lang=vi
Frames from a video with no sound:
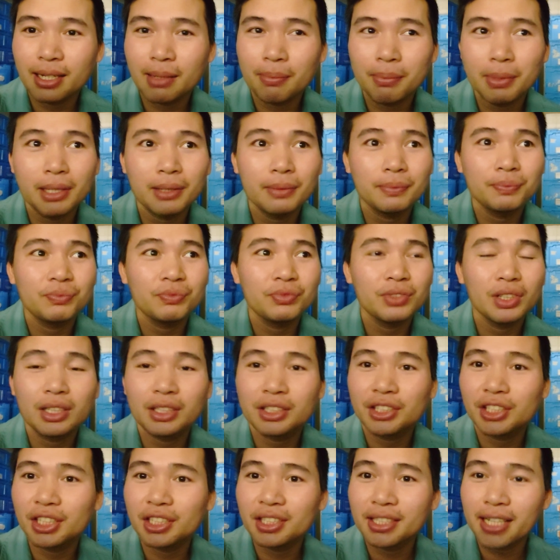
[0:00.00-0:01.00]
là mình
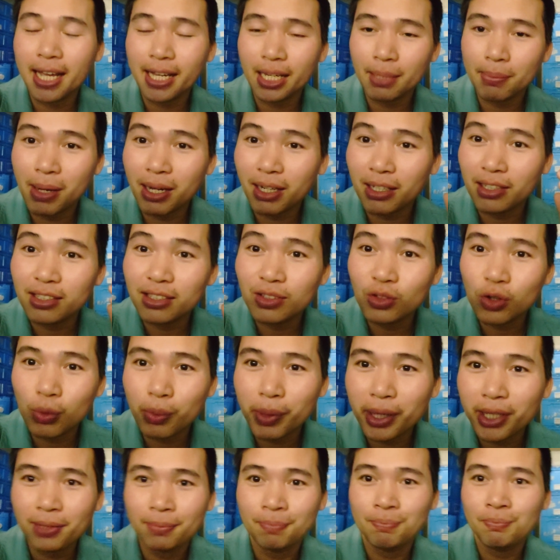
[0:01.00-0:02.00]
vừa chia sẻ cái bảng lương
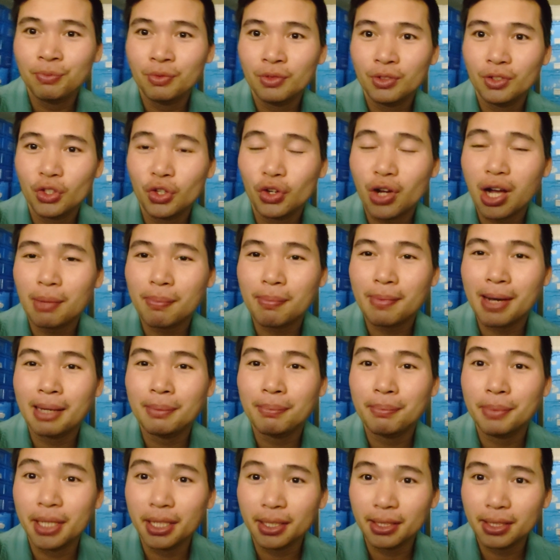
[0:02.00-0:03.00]
của mình cho các
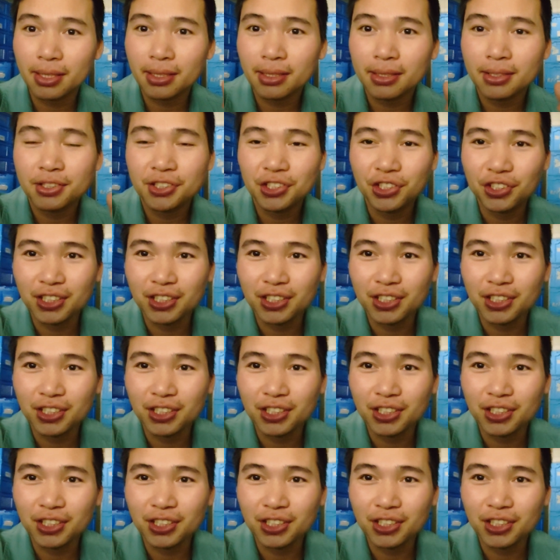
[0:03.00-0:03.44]
bạn biết á,